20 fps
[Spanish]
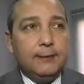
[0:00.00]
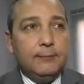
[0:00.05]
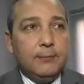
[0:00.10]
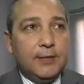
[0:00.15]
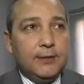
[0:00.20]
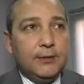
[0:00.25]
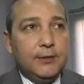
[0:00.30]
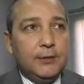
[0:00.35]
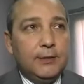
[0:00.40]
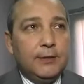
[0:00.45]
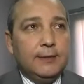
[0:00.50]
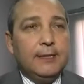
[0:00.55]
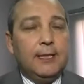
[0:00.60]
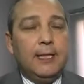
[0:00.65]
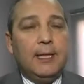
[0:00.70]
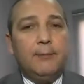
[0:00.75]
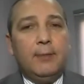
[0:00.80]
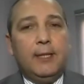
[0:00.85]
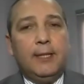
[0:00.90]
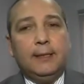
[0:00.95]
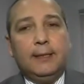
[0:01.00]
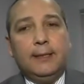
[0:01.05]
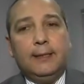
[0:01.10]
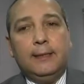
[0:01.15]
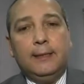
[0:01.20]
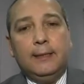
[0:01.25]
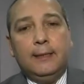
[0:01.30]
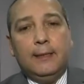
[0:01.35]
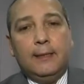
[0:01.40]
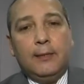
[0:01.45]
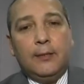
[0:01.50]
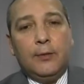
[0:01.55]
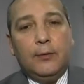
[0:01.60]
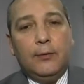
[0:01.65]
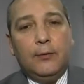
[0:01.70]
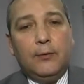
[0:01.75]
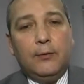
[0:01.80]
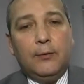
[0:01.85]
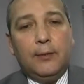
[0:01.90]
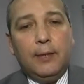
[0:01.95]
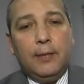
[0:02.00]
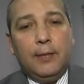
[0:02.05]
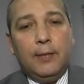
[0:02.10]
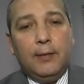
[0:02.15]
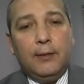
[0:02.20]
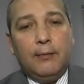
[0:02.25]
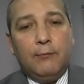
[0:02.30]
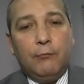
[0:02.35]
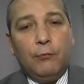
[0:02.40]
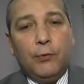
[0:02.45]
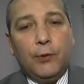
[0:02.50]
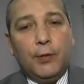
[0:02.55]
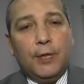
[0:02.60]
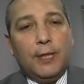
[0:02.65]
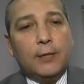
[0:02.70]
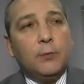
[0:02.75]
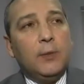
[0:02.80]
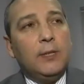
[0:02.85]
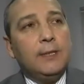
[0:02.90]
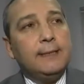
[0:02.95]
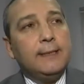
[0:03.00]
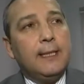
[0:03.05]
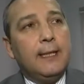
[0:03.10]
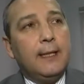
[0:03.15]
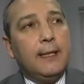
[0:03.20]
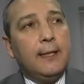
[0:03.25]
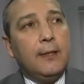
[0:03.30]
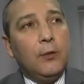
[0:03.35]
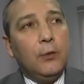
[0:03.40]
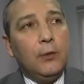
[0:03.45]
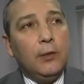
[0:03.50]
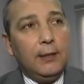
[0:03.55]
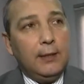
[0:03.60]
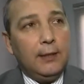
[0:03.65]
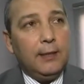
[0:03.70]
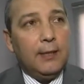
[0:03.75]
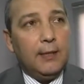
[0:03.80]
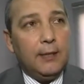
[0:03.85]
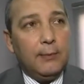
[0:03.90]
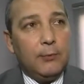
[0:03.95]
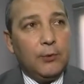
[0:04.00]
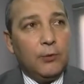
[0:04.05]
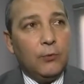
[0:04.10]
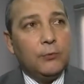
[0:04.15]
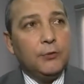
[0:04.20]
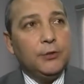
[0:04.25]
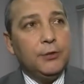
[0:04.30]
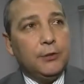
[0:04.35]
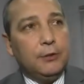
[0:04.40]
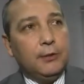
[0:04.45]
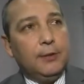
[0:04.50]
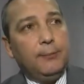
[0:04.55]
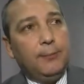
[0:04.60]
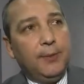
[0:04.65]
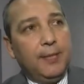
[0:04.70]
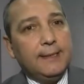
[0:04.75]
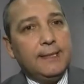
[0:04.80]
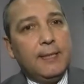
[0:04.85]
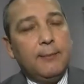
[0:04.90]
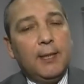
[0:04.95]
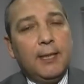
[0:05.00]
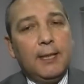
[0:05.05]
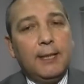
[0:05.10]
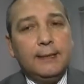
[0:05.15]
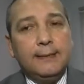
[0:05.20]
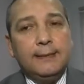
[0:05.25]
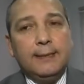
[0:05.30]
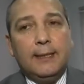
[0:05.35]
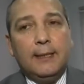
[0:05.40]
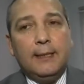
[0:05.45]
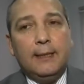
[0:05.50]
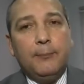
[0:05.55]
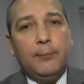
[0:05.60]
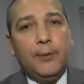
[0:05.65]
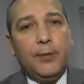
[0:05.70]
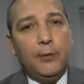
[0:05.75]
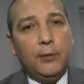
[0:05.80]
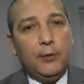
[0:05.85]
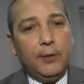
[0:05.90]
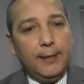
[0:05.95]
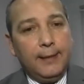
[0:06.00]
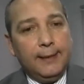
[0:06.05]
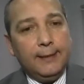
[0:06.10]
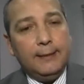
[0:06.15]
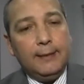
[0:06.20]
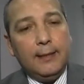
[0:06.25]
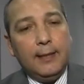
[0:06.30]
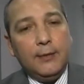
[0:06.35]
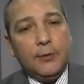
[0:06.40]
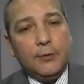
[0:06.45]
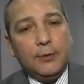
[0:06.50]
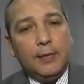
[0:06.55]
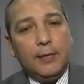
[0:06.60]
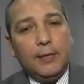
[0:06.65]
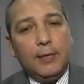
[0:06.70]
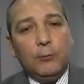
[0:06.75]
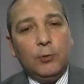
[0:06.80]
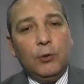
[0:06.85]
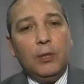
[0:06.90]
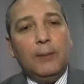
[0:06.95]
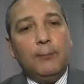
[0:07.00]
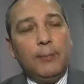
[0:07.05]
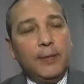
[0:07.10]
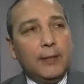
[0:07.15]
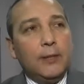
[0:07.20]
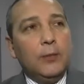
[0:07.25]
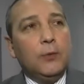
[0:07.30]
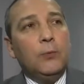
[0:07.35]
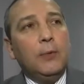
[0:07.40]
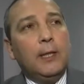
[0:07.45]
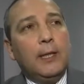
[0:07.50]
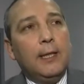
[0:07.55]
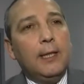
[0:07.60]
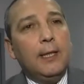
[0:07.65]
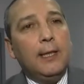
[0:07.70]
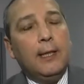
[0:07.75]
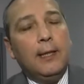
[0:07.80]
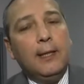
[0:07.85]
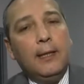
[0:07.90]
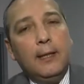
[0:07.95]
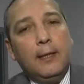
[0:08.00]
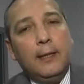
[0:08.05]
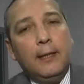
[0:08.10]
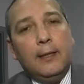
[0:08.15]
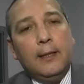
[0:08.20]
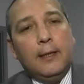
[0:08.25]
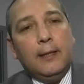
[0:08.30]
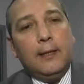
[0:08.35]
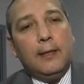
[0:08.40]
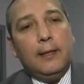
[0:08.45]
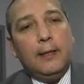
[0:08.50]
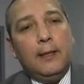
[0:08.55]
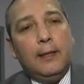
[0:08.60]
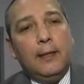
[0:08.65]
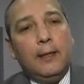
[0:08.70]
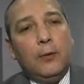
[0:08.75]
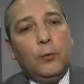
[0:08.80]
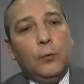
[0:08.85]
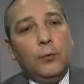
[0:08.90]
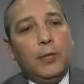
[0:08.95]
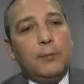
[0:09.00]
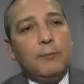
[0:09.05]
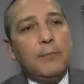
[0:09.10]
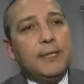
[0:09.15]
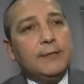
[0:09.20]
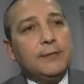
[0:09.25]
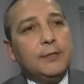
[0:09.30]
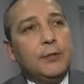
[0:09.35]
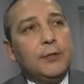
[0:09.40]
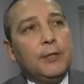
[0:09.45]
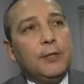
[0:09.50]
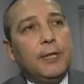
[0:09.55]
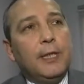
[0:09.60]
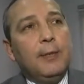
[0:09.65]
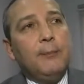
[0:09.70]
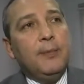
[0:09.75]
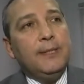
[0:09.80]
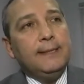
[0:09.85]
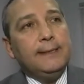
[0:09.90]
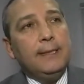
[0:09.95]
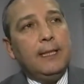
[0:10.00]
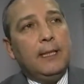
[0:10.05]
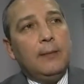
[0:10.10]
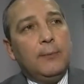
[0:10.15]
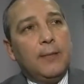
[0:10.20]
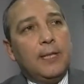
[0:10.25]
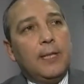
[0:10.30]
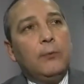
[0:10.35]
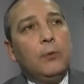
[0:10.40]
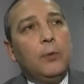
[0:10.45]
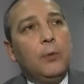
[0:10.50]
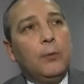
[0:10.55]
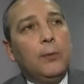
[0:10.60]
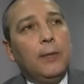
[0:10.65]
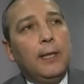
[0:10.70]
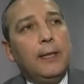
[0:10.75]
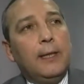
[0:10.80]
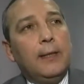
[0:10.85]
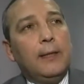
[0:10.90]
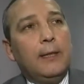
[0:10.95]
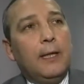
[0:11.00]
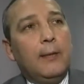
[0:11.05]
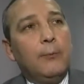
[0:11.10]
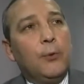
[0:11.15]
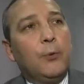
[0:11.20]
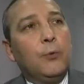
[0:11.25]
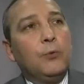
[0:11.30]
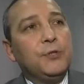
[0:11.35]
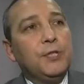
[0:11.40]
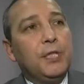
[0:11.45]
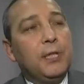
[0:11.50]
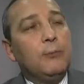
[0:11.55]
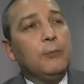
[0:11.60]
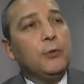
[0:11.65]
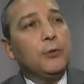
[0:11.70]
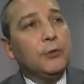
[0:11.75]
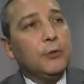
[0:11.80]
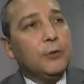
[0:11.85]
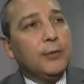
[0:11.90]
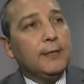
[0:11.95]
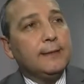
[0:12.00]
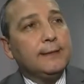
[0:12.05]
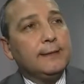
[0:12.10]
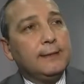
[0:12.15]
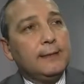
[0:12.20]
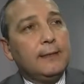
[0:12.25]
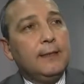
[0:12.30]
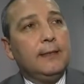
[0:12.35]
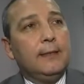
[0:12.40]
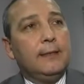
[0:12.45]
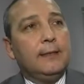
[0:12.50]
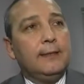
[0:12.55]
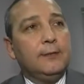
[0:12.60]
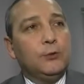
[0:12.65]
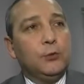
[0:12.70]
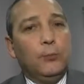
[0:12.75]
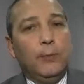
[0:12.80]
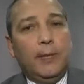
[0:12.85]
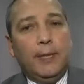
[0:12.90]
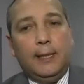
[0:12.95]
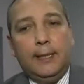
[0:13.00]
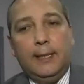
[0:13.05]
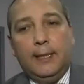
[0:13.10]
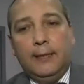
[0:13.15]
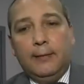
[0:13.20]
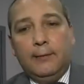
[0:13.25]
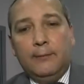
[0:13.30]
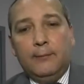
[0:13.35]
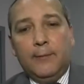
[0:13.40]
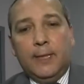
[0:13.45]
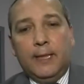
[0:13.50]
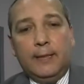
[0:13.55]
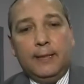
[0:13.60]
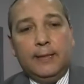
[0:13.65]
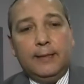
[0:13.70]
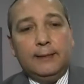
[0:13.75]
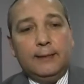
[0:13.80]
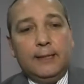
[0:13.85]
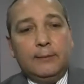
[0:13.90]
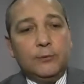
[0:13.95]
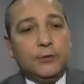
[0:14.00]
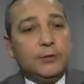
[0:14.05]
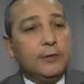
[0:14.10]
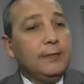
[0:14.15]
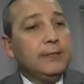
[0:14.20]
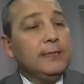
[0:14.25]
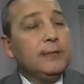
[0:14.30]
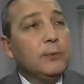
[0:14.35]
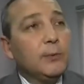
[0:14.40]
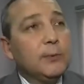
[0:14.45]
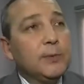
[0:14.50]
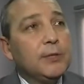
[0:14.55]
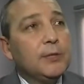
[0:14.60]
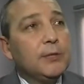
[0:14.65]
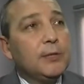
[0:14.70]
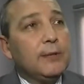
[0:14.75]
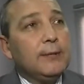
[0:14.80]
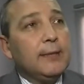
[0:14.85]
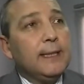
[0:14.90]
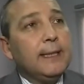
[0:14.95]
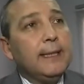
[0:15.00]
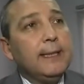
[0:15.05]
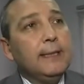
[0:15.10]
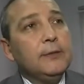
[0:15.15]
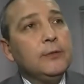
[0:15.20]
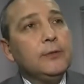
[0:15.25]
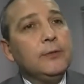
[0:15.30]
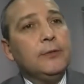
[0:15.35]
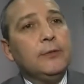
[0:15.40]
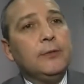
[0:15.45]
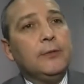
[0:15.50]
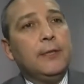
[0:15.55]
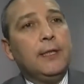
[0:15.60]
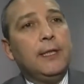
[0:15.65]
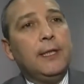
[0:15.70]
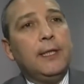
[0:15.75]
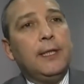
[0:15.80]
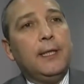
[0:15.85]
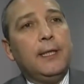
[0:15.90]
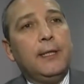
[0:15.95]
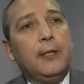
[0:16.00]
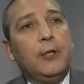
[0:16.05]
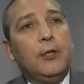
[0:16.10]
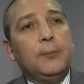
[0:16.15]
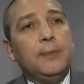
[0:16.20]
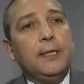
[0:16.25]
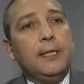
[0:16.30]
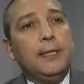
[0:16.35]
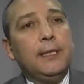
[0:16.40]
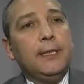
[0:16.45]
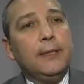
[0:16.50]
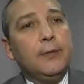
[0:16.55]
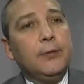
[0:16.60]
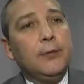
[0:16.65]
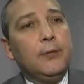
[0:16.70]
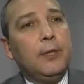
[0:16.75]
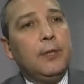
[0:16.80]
inversiones en la planta, donde fueron actualizadas dos líneas de producción de piezas mecanizadas, pero en este año tenemos la particularidad de una inversión especial para volver a producir motores en Jesús María. Estamos en este momento trabajando, eh, obteniendo